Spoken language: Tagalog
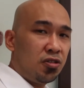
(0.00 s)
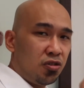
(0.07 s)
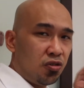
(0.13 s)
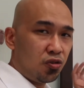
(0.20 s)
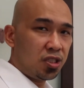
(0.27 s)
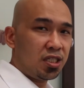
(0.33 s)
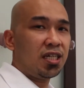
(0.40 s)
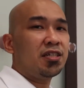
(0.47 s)

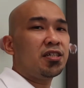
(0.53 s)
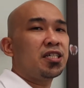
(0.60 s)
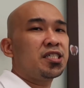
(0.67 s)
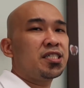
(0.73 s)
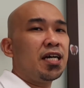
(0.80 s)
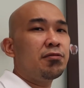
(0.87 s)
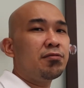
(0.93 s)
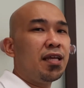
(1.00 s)
Using our
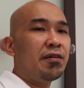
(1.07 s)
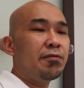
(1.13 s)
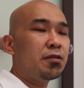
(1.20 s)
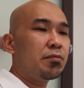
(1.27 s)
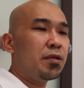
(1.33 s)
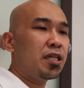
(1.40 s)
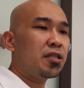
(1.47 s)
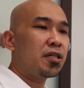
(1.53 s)
sound level
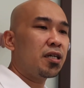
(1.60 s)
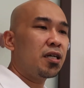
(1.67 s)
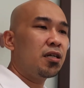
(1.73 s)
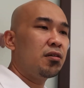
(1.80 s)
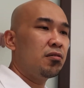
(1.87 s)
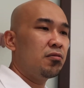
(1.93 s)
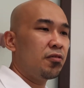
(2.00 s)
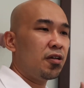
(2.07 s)

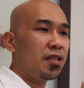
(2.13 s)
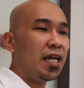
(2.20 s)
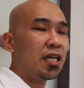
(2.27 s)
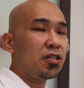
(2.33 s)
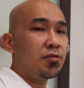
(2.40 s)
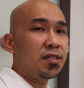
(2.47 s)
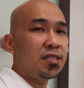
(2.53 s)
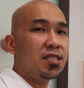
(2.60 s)
meter, we could
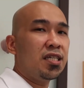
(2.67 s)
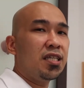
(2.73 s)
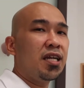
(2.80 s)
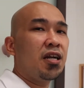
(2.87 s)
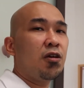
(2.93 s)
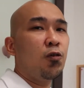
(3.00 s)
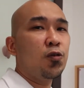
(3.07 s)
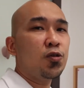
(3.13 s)
actually see
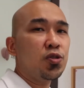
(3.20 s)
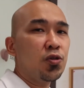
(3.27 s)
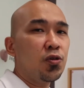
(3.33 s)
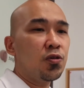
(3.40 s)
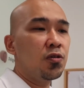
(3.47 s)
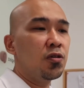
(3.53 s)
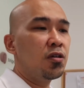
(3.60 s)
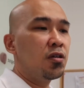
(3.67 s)
there
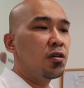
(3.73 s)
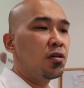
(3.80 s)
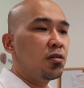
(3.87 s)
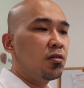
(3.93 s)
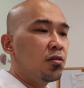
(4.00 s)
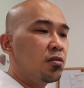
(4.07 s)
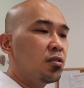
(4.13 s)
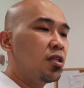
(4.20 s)
also
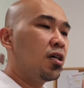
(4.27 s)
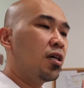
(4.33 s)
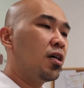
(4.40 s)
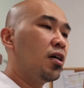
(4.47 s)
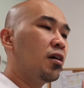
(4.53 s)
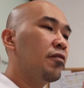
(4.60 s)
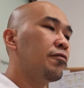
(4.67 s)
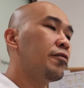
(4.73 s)

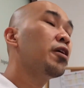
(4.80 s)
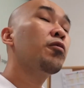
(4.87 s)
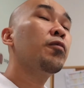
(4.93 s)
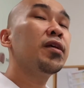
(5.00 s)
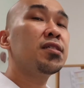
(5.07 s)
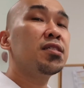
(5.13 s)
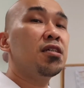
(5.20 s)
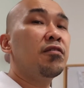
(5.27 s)
the
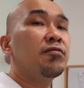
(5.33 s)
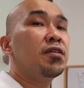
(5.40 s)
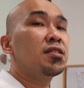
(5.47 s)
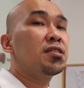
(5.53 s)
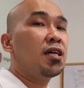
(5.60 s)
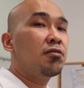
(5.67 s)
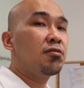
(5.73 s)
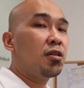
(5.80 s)
frequency of the
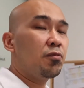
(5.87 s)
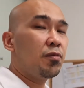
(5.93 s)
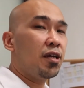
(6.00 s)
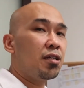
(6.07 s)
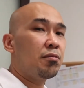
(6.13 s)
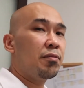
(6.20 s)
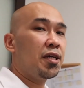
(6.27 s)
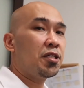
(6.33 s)
sound that we
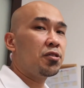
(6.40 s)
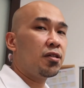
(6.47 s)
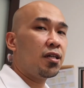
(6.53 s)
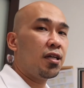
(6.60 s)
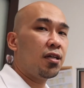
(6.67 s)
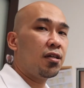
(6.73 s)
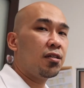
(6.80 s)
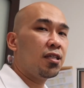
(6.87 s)
are
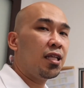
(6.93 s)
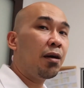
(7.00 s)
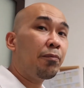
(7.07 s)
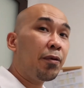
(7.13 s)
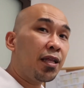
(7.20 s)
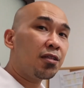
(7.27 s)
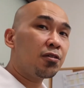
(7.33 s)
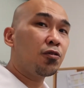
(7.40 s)
measuring.
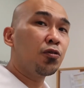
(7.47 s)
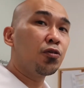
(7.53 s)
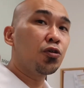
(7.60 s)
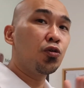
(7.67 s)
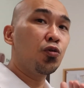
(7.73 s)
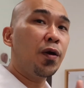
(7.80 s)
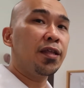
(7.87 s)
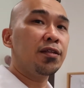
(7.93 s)
Dapat
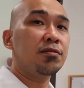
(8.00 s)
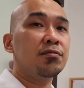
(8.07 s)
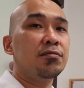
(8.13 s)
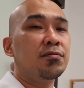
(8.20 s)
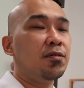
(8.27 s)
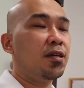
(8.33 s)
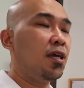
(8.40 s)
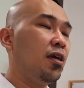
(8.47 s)
congruent.
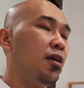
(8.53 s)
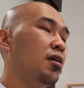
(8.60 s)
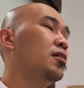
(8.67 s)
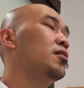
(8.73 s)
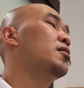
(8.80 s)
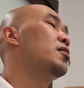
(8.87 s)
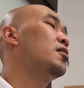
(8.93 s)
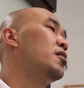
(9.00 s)
Okay?
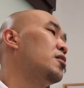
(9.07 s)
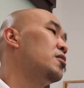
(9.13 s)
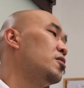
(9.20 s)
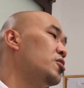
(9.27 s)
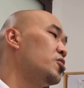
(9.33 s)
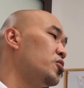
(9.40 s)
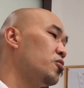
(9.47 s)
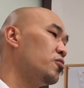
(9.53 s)

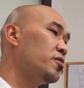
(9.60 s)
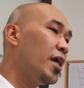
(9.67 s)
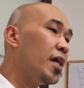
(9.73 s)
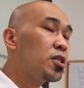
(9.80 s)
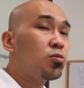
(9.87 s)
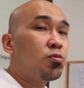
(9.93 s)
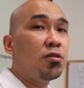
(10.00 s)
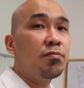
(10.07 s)
So,
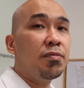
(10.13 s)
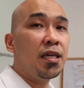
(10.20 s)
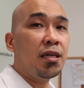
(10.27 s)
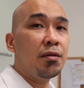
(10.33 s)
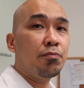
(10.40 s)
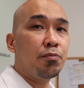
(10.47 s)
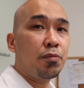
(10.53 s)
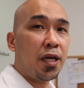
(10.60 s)
next will
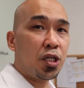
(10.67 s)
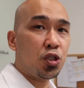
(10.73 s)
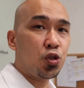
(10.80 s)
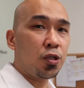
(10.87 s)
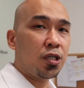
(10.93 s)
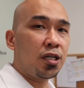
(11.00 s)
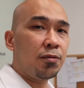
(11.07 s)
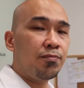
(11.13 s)
be
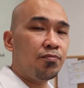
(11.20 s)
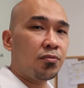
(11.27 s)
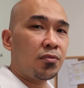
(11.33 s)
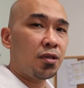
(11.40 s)
pressure.